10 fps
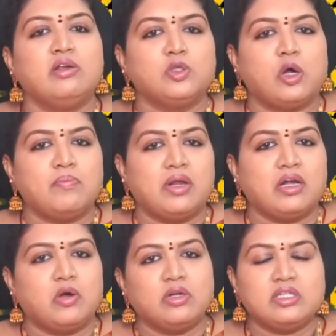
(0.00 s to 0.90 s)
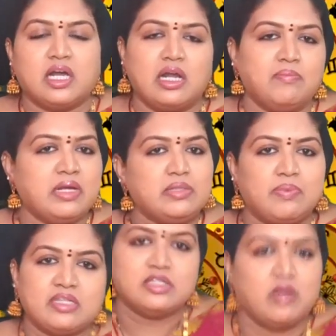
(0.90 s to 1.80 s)
జాబ్ పరంగా కూడా చాలా మంచి
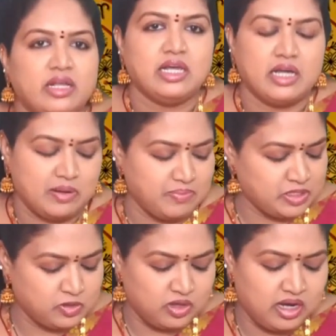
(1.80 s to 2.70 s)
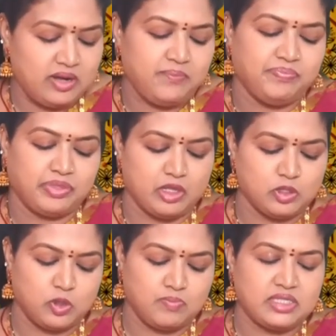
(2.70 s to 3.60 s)
పరిస్థితులు అయితే కనిపిస్తున్నాయి
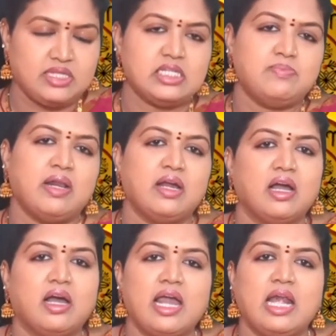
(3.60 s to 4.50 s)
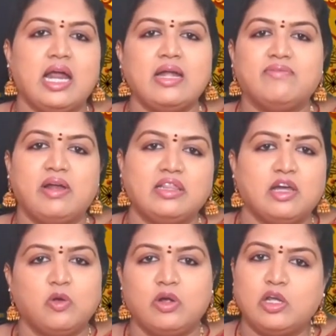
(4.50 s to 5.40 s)
సో బిజినెస్ పరంగా ఎలాంటి
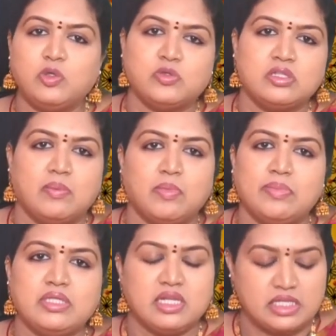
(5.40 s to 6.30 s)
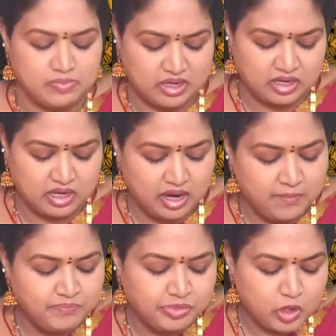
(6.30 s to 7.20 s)
ఫలితాలు ఉన్నాయో చూద్దాము బిజినెస్ పరంగా
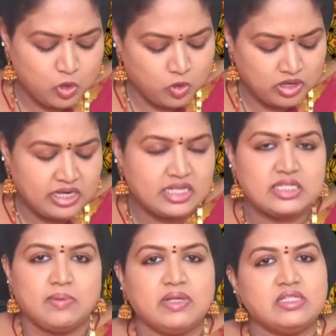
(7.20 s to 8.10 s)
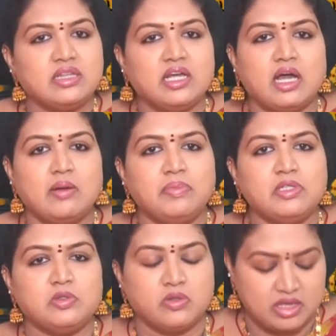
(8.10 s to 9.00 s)
కొన్ని డిస్టర్బెన్స్ అయితే
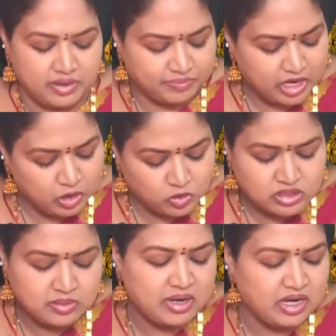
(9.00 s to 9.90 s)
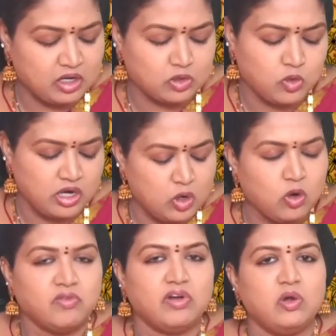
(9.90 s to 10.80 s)
కనిపిస్తుంది అనవసరమైన కొన్ని
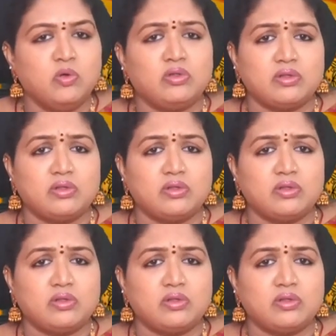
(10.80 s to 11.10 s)
గొడవలు